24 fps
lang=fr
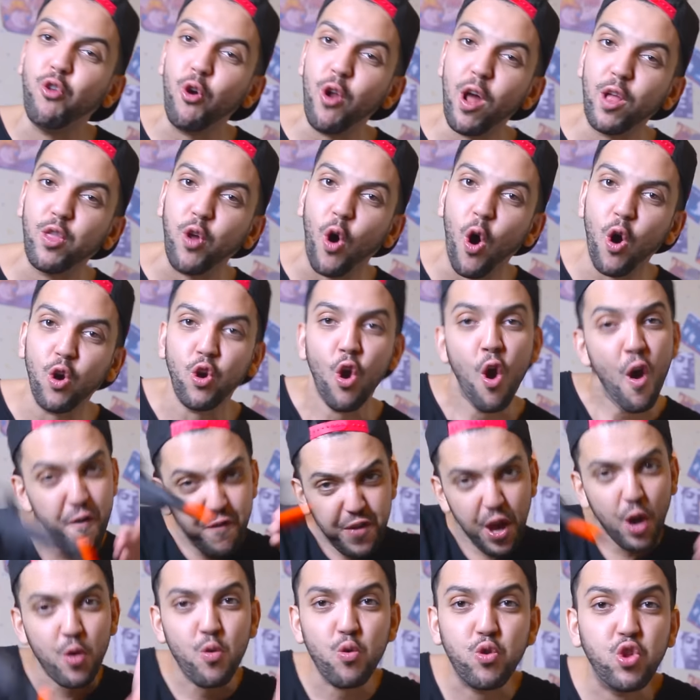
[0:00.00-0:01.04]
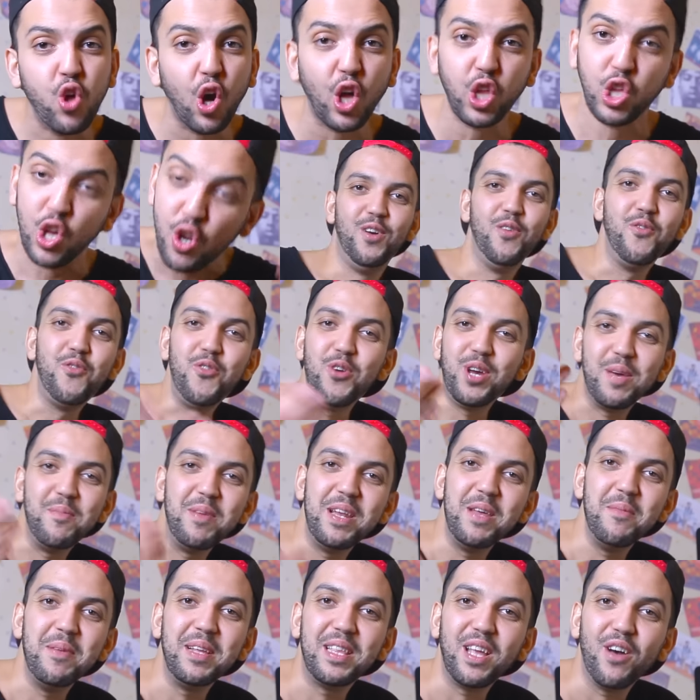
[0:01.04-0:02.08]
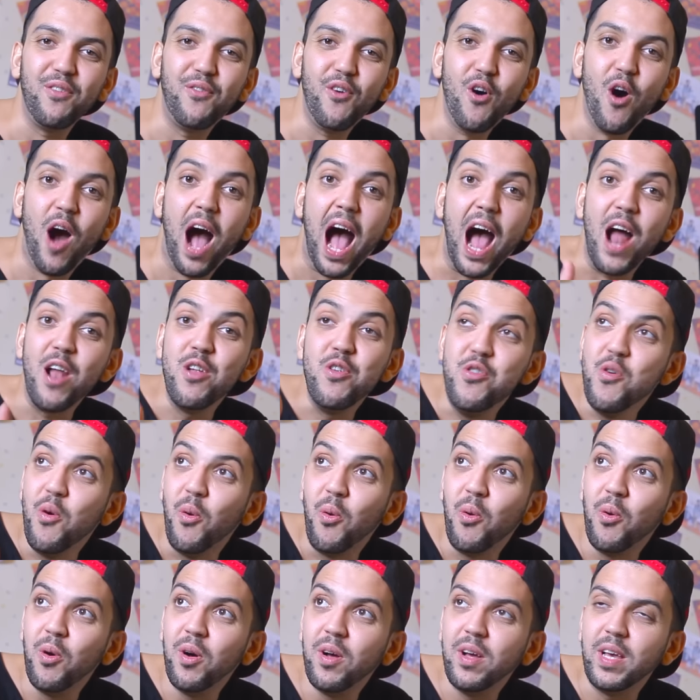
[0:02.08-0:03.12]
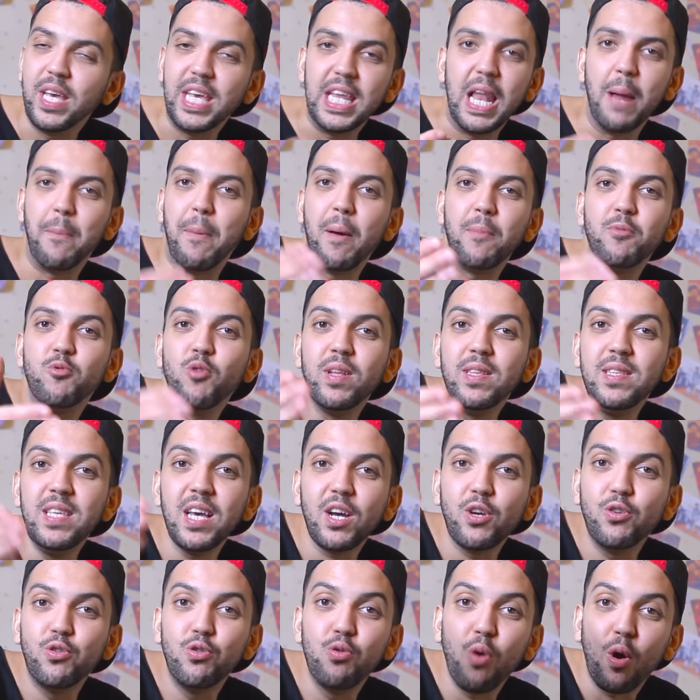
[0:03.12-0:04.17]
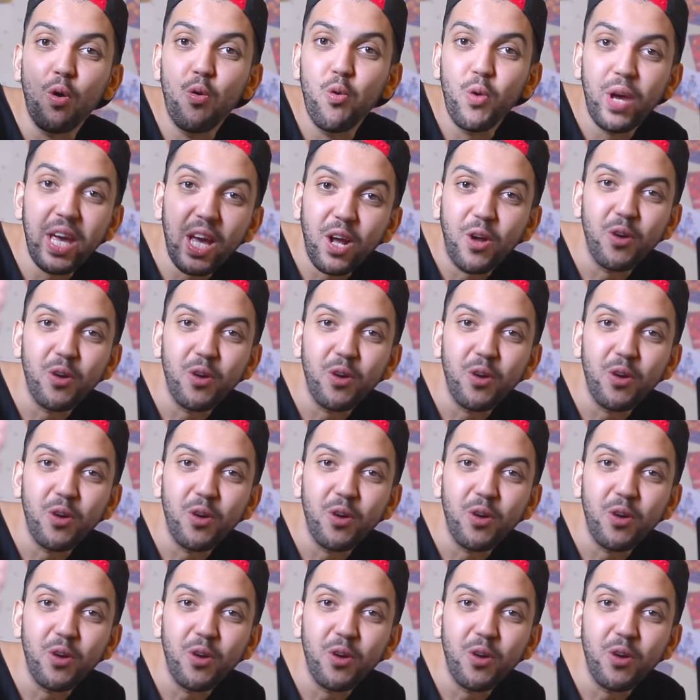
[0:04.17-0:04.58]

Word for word: de la drogue, viens nous chercher. Vous qui aimez les métaphores, un lion, il a pas besoin de dire que tu dois courir